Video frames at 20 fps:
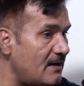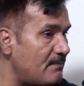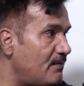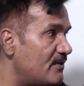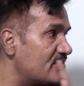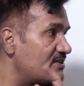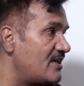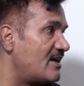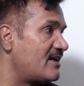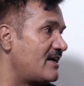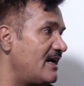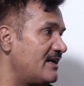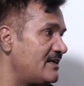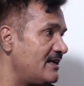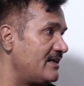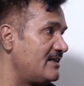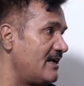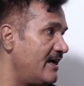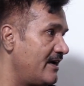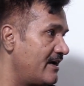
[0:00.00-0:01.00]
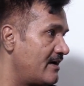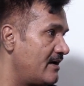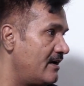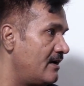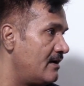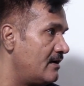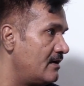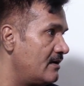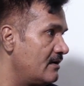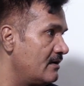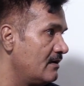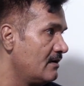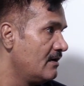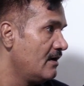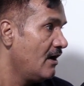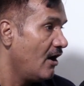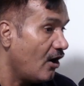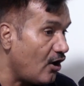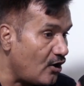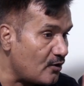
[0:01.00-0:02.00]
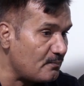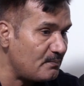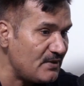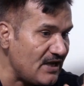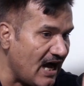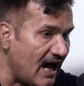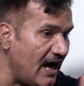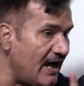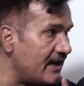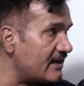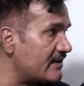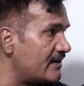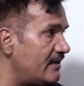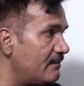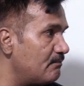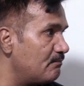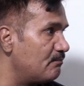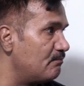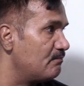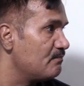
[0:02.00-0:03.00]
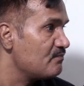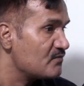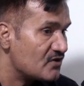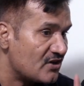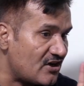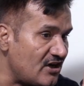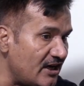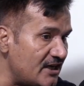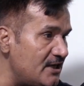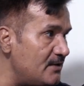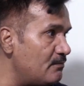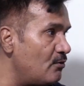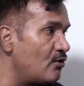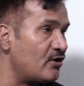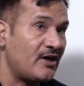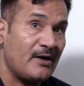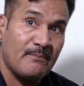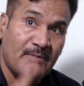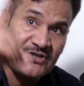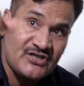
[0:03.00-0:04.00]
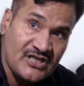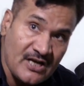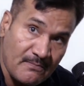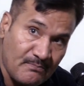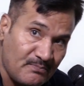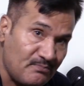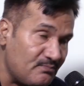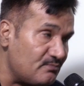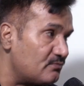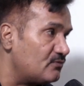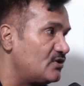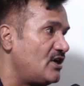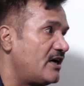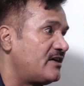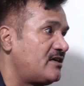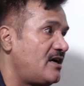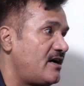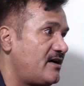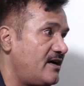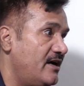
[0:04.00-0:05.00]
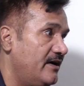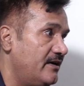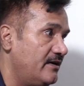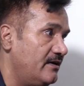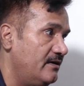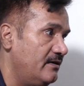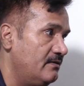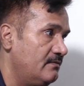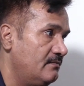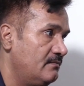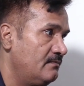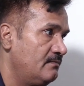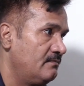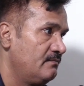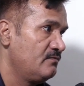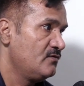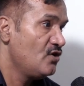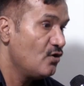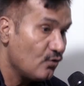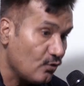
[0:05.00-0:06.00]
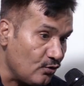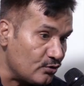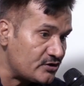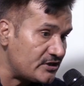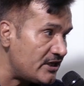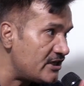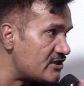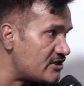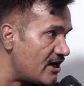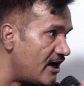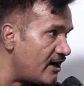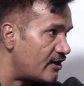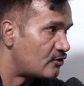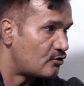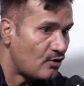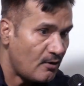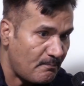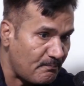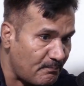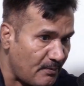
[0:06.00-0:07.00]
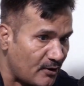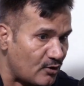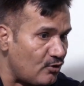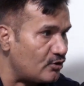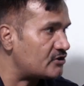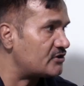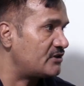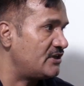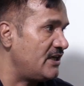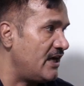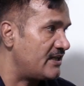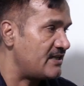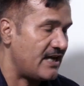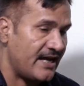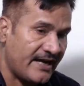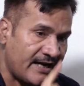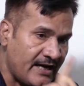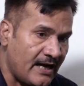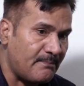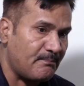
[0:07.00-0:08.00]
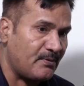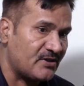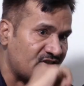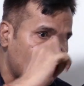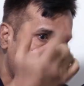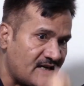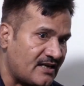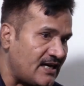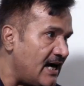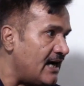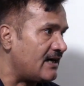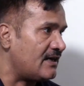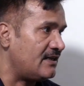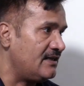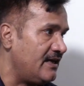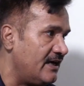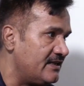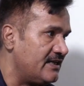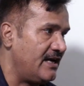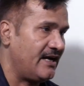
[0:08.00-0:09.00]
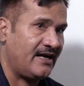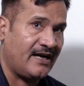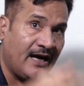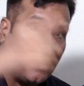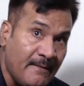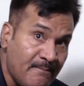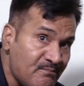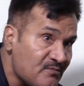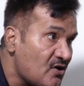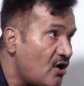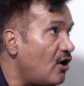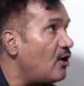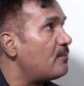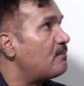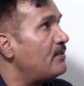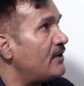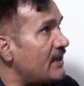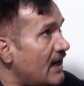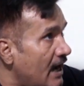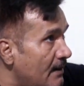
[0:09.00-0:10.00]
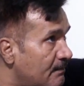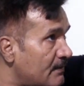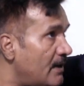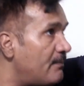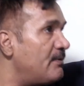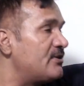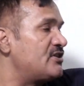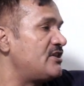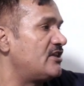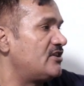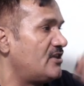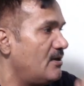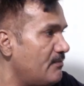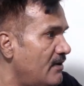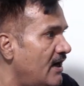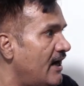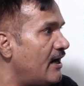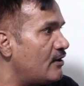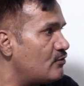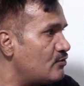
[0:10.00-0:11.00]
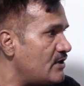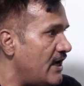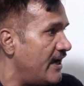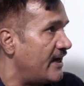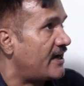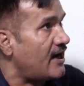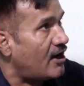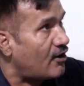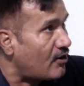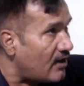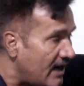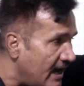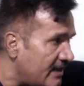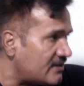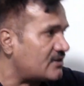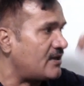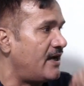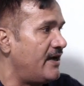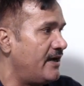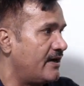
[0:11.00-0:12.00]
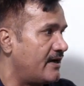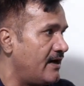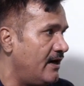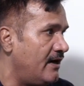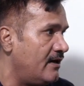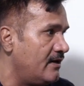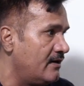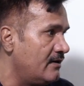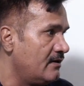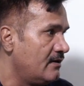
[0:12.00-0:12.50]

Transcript: का फसल काटा जाएगा और बिहार के गरीबों के बच्चे धक्का खाएंगे उसी जहर को परोस दिया जाएगा फसल काट लिया जाएगा और फिर आपका बच्चा तमिलनाडु जाएगा और लात खाएगा